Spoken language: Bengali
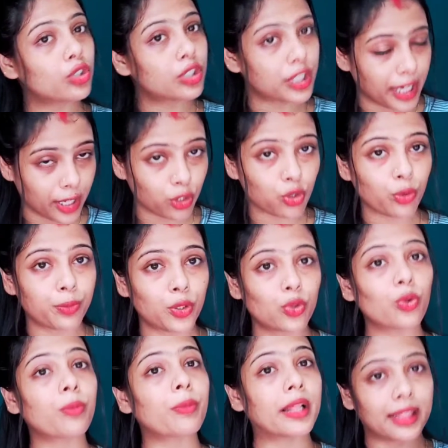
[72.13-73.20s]
শেষ অবধি
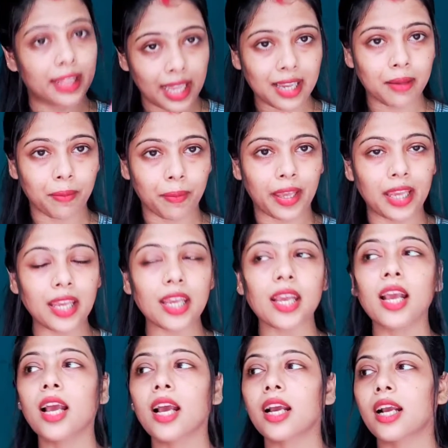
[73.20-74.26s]
তোমরা দেখবেই
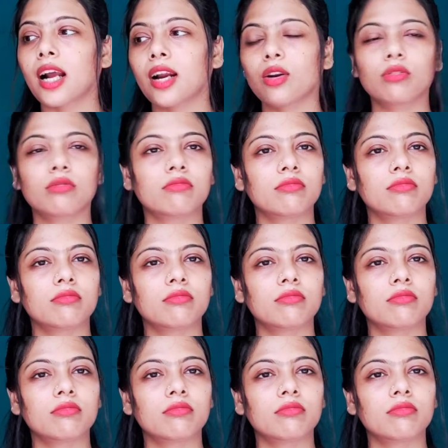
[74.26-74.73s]
কারণ